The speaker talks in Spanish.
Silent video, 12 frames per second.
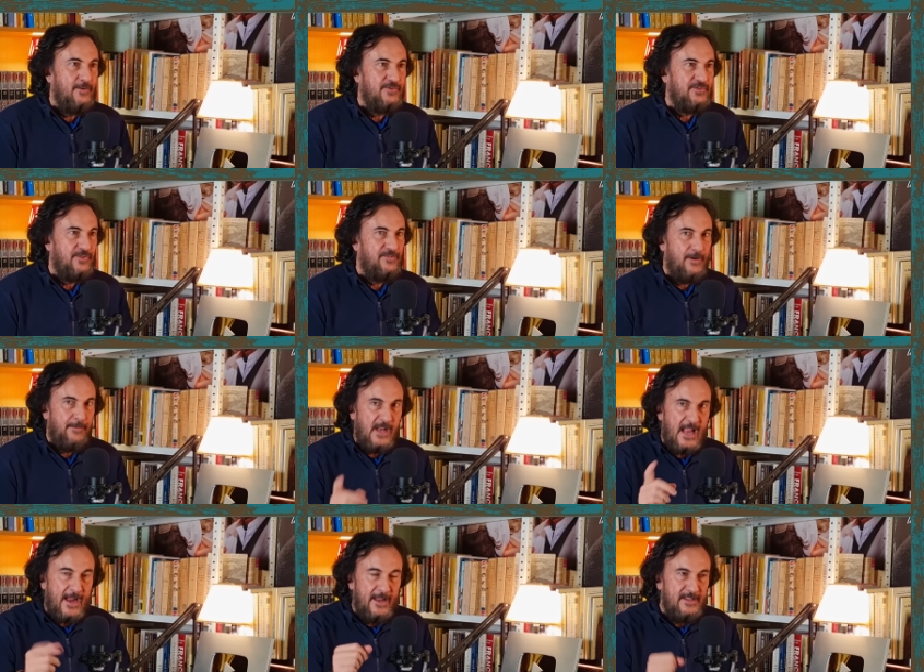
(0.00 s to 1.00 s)
nuestros
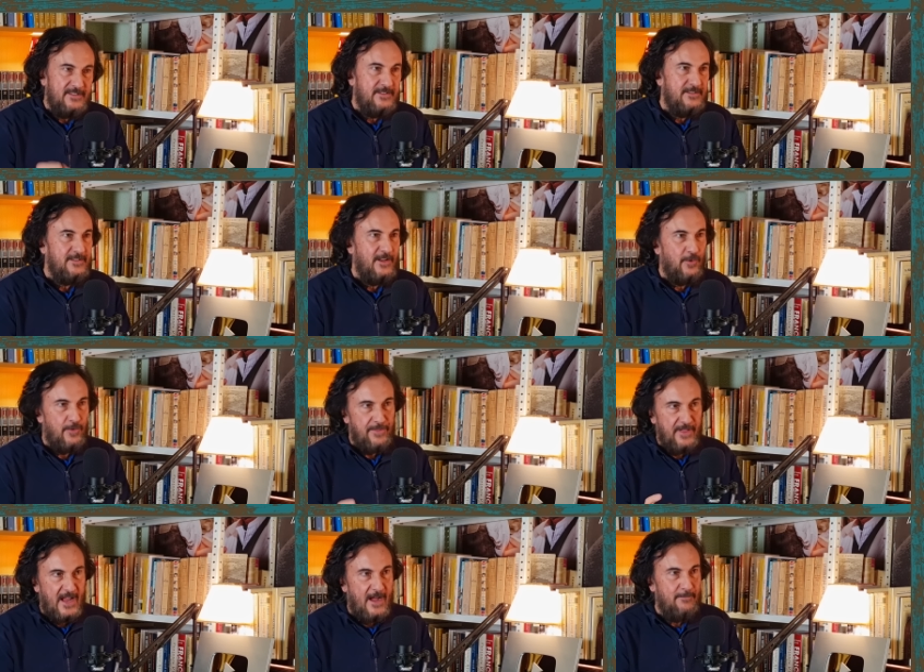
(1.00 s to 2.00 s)
familiares te
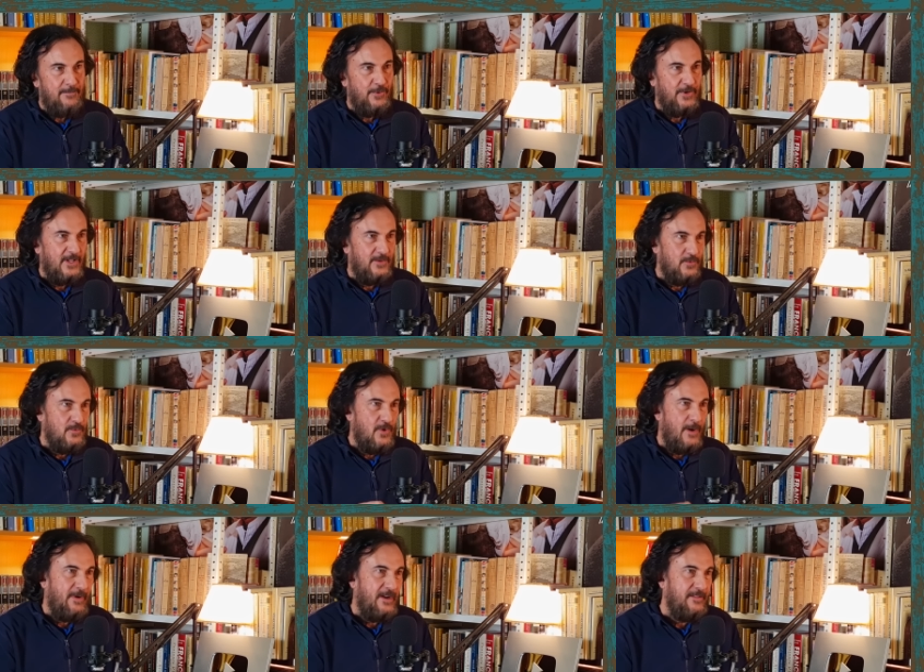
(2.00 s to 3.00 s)
conocerán porque tú
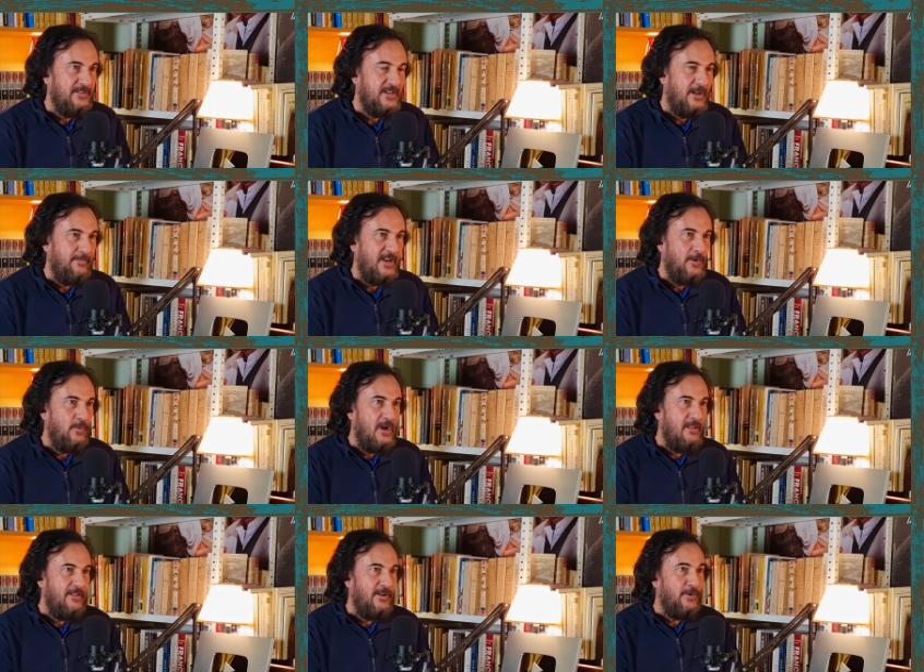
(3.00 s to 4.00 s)
apareces en la película
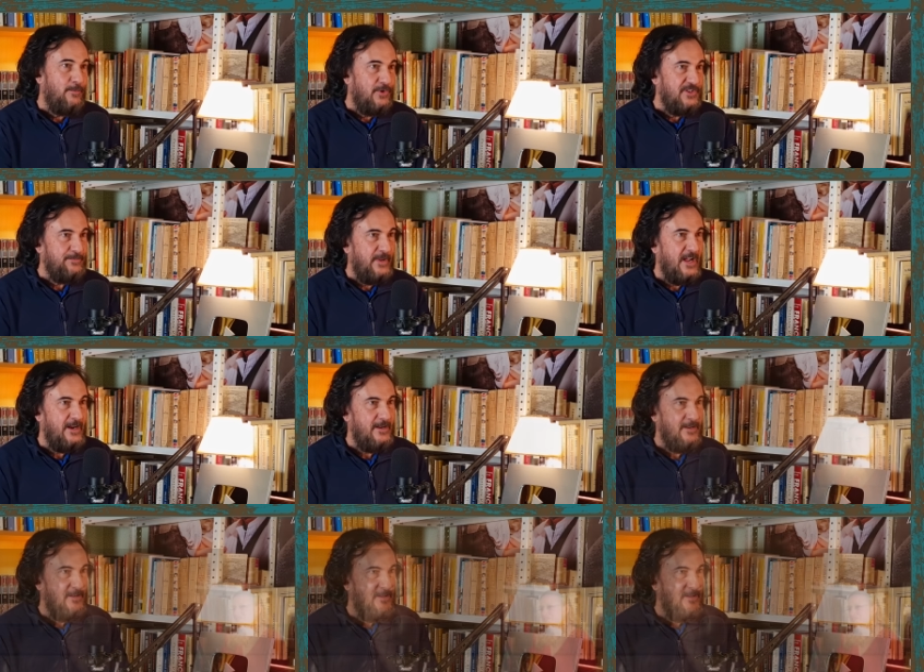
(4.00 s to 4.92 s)
El cielo no puede esperar,